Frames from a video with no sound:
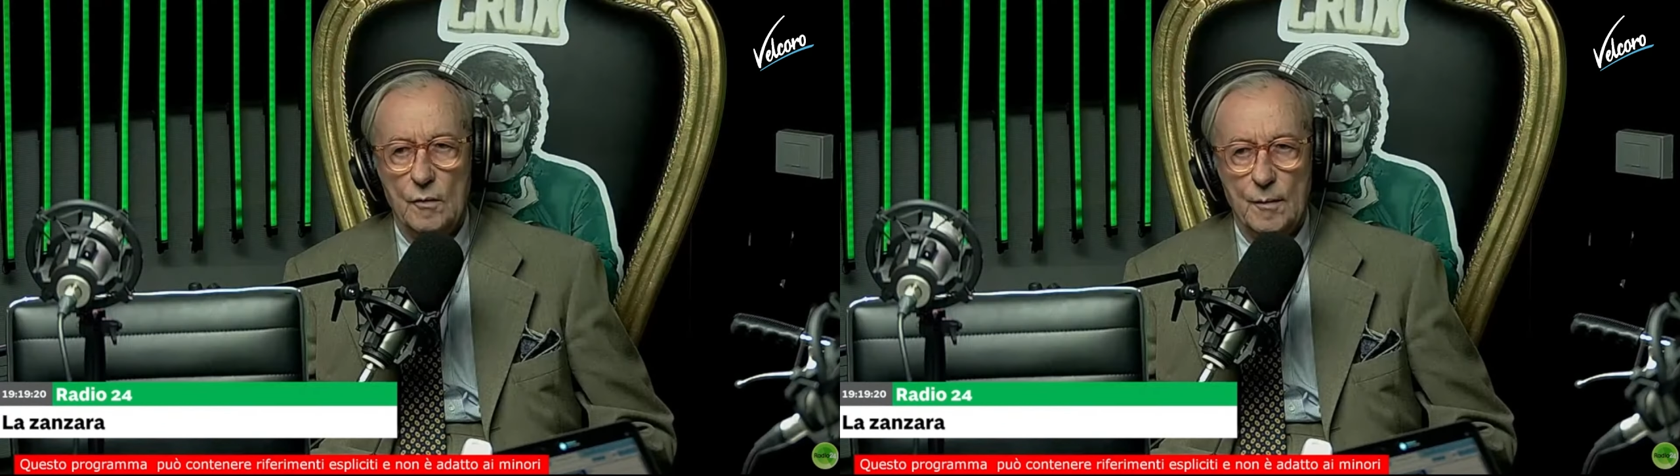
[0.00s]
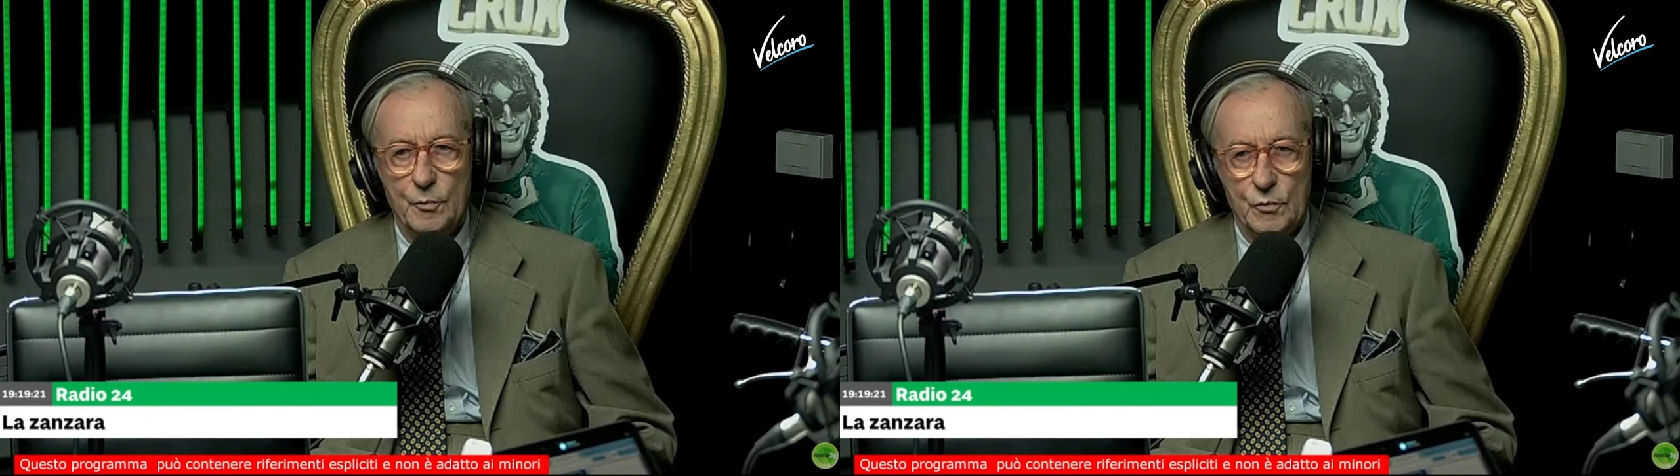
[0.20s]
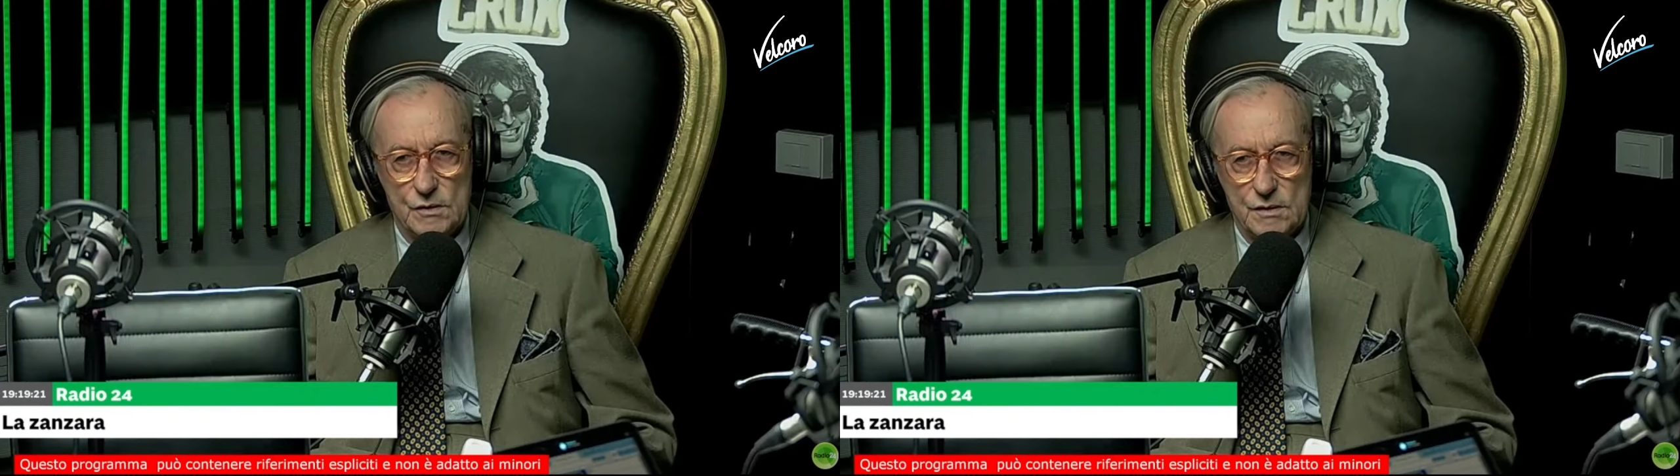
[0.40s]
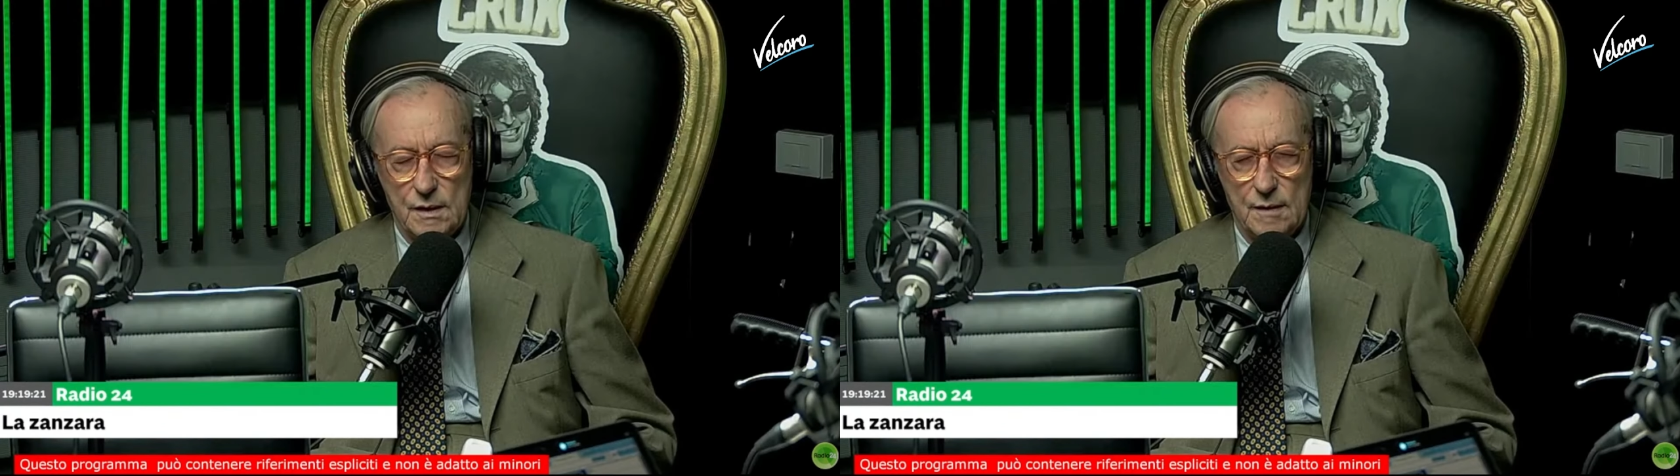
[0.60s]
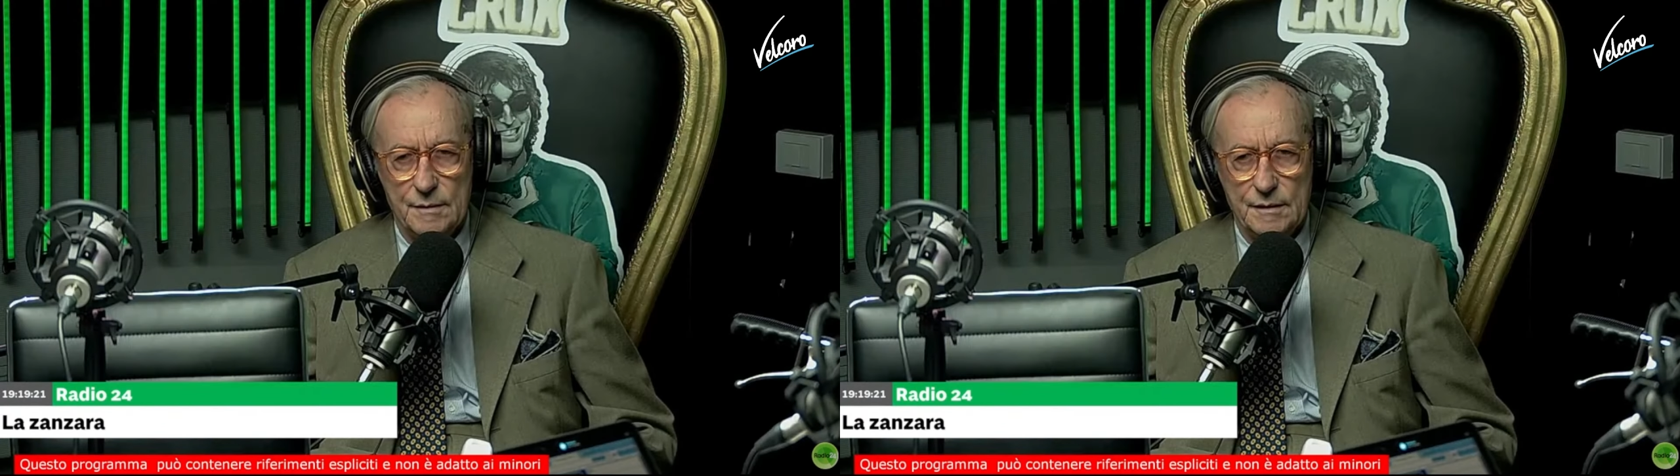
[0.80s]
è una
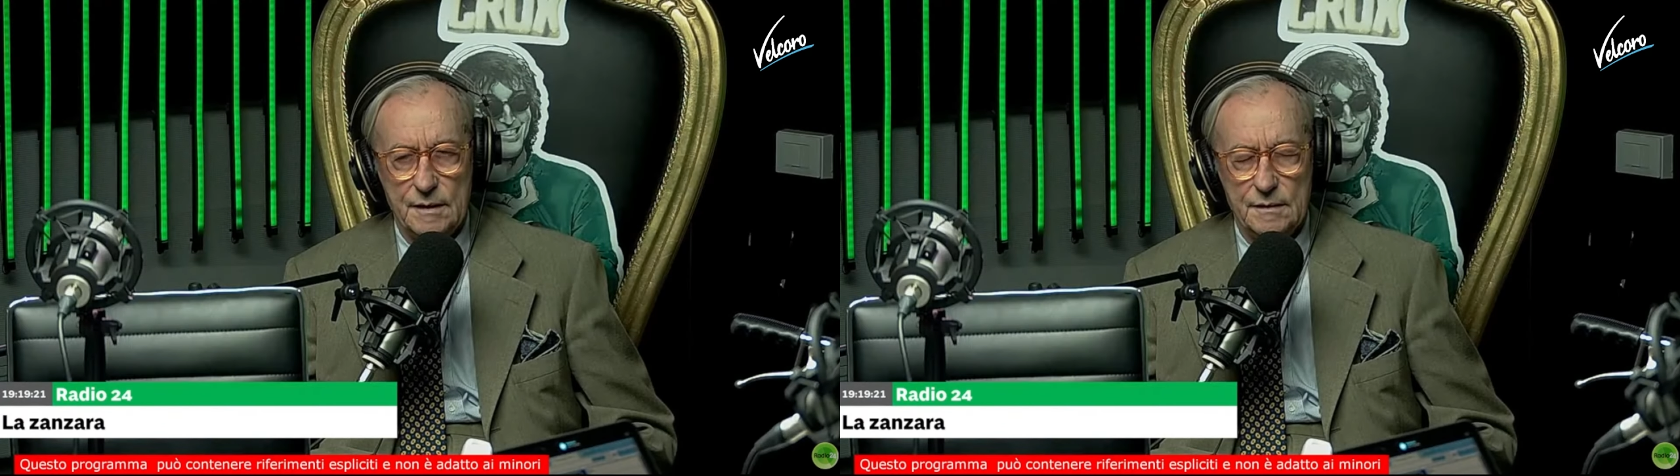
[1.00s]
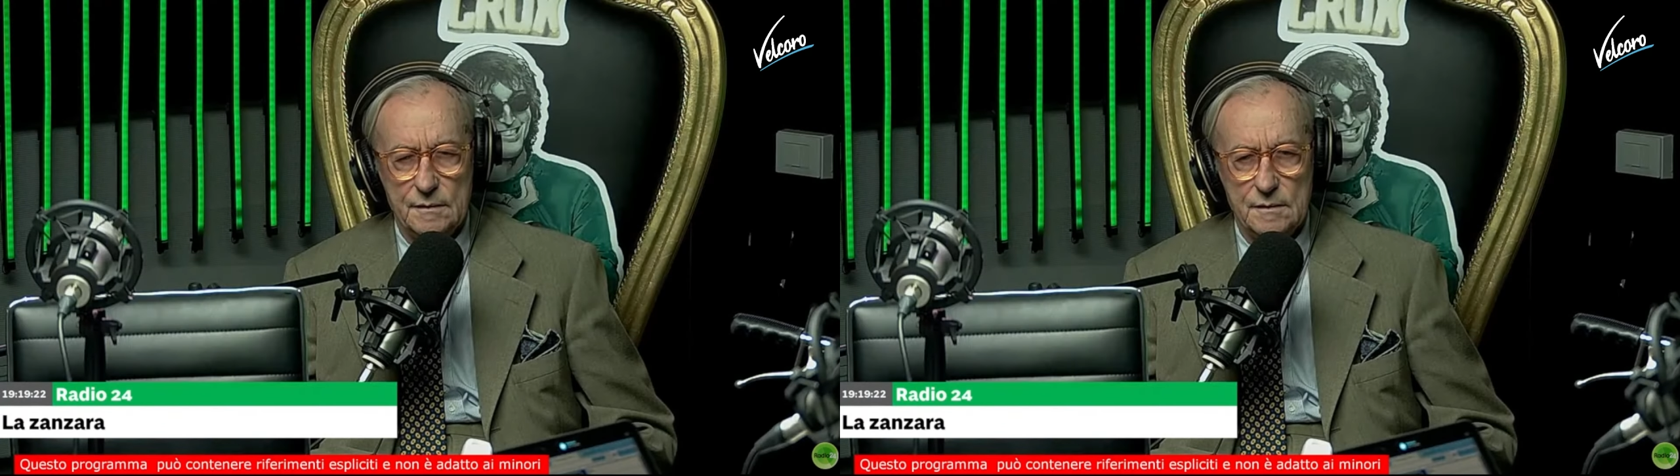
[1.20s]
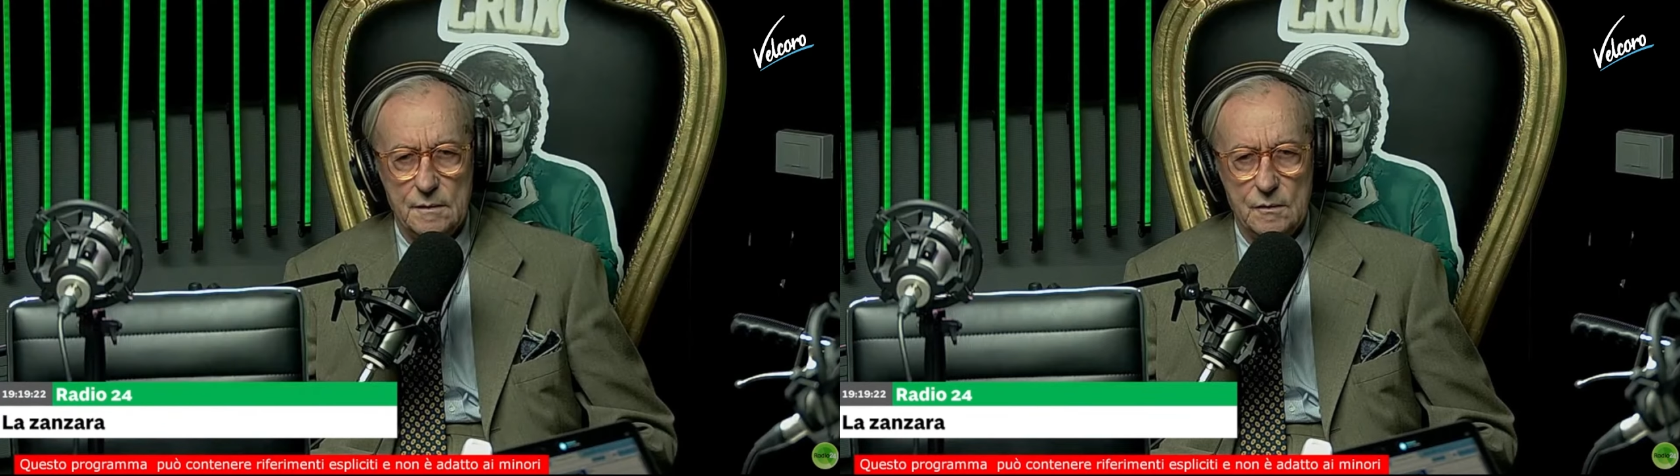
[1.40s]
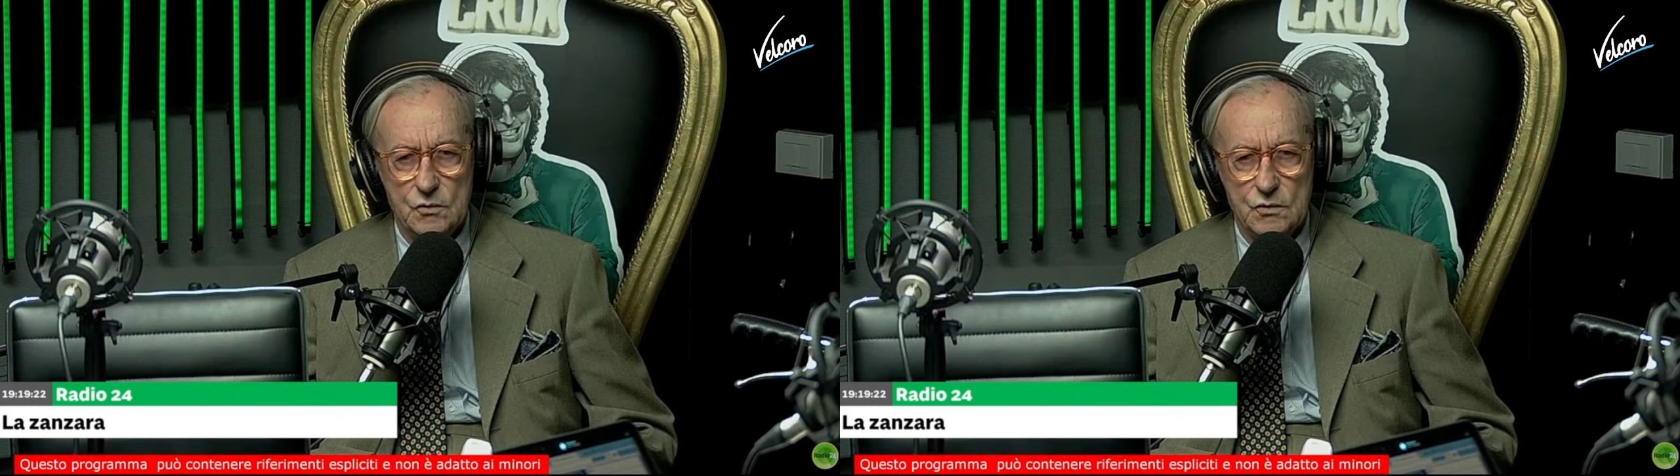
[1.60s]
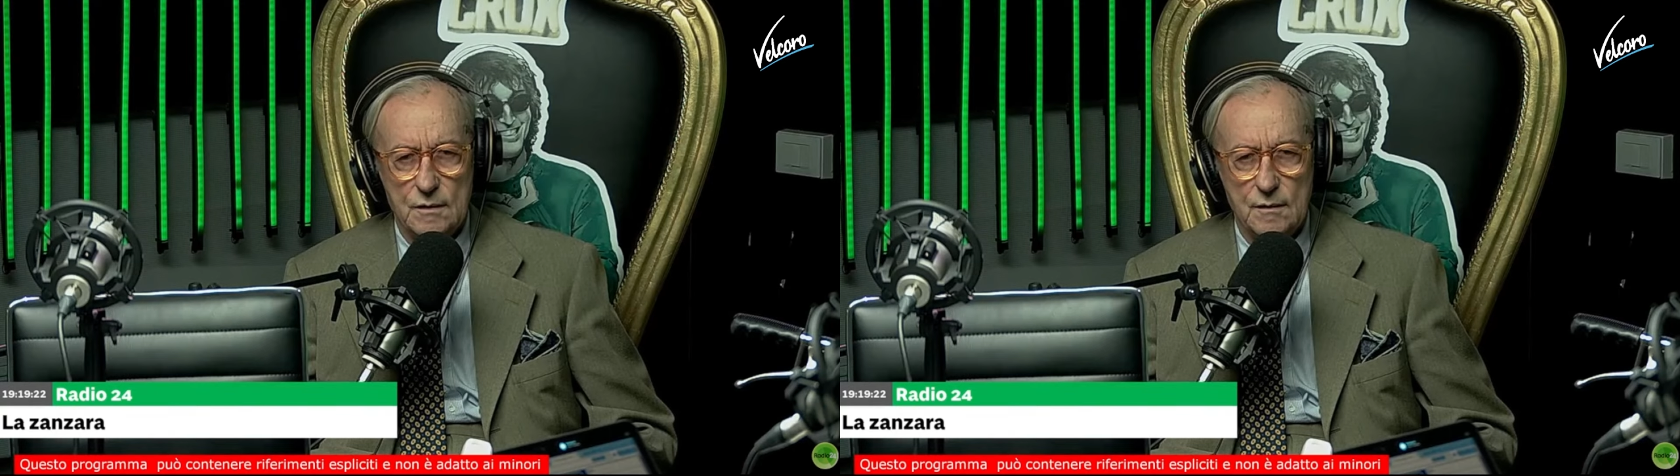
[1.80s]
poesia perché si
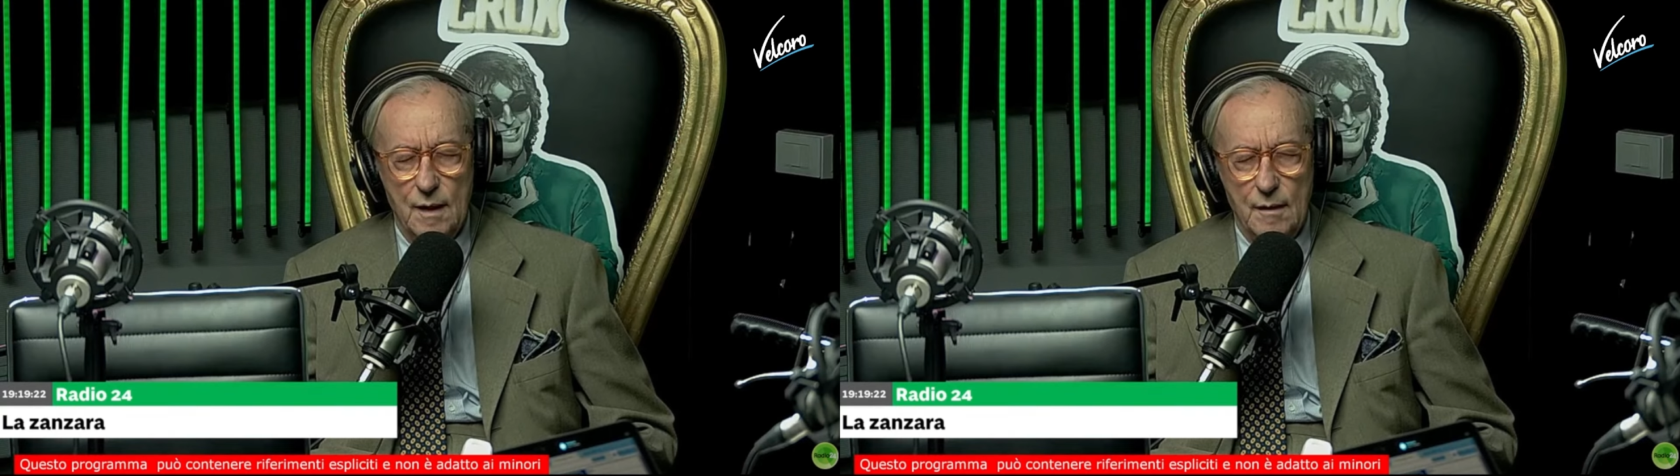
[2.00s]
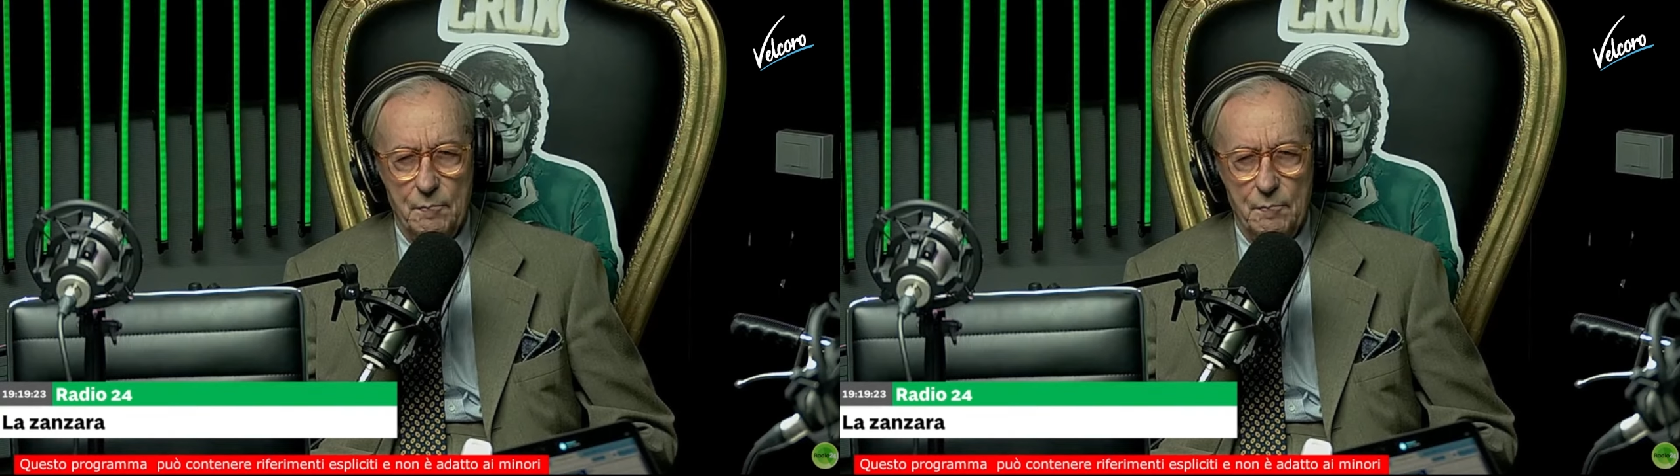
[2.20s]
dice